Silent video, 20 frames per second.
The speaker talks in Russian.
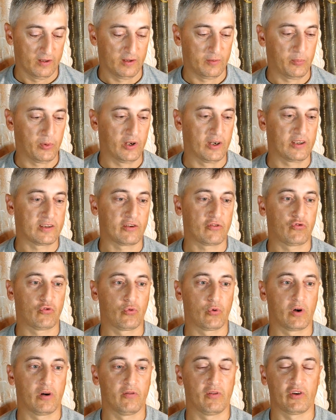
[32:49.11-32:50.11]
Теперь эта
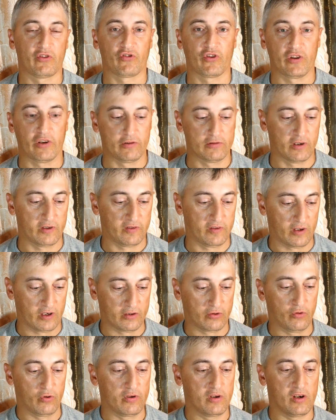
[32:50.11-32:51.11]
штука вышаталась.
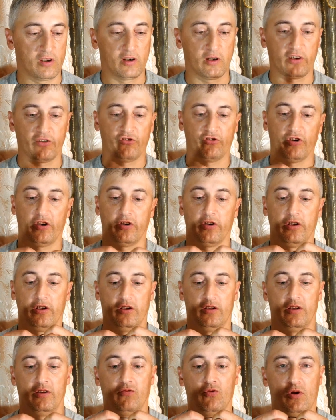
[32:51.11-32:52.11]
Так-то они хороши,
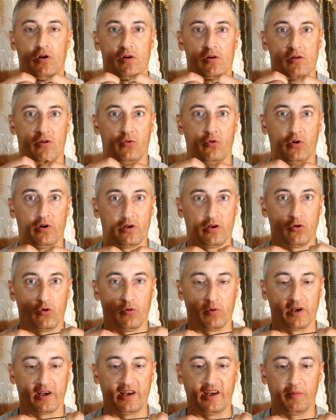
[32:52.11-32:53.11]
они довольно
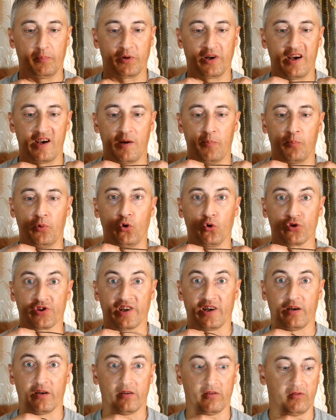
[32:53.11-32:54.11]
крепкая
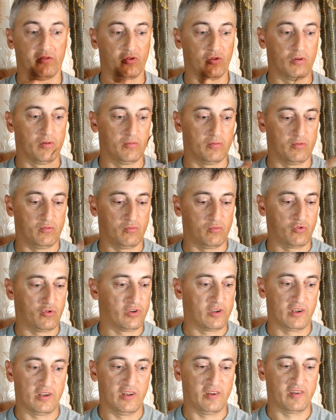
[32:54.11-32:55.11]
оплетка. Все, ну,
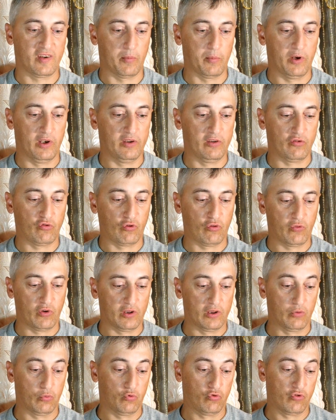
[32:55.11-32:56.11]
это не самые
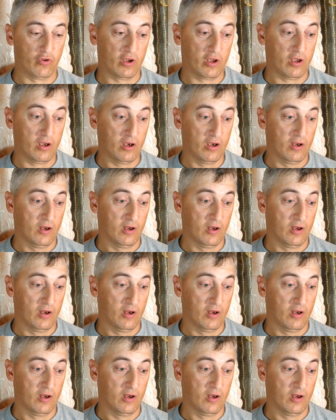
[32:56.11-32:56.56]
дешевые наушники.